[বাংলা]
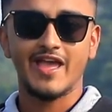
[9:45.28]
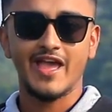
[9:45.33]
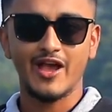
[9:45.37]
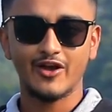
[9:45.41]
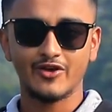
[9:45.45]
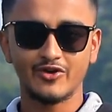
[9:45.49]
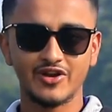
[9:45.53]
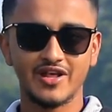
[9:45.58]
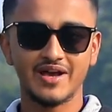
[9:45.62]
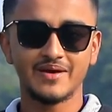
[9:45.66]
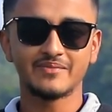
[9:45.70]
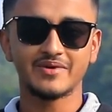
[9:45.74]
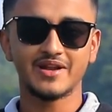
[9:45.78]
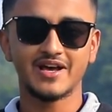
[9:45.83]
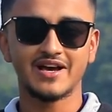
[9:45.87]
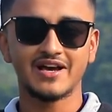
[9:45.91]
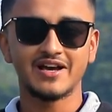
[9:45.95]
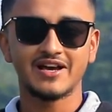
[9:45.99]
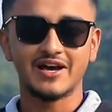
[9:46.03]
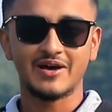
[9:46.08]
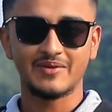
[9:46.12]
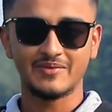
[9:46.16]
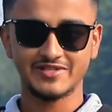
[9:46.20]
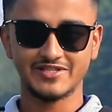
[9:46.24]
এখন আমরা
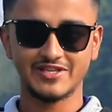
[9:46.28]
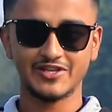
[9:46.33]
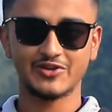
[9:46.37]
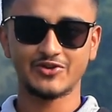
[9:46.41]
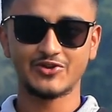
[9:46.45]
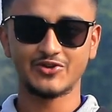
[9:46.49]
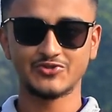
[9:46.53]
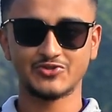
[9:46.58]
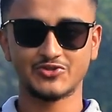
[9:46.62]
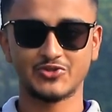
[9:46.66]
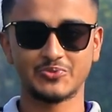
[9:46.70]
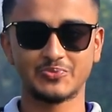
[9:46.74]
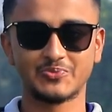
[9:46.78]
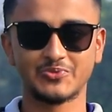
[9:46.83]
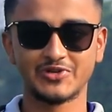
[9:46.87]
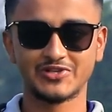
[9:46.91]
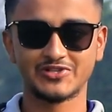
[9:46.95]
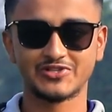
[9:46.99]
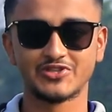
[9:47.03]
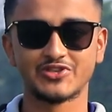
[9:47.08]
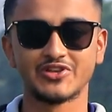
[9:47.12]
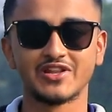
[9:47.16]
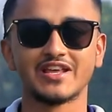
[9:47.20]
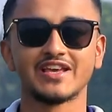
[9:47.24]
আমাদের
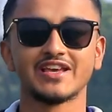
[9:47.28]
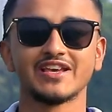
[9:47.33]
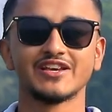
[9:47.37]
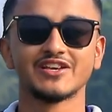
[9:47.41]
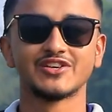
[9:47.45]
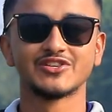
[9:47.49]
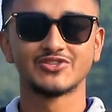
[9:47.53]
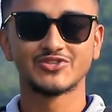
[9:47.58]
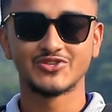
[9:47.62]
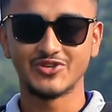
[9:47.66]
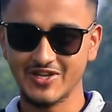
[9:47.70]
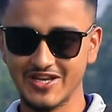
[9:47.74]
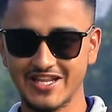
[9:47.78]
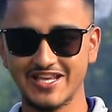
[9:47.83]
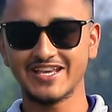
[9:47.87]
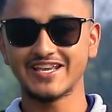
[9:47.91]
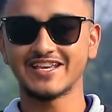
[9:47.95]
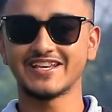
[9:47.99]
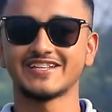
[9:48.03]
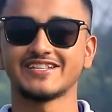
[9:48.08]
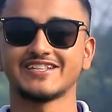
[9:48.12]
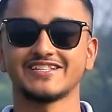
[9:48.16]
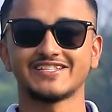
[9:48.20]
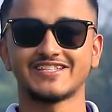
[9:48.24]
গন্তব্যস্থলে চলে
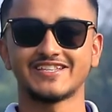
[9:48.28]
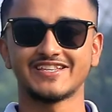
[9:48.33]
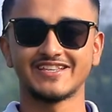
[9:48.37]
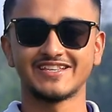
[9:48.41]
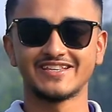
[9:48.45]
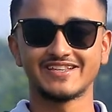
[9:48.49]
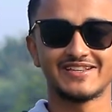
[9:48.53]
এসেছি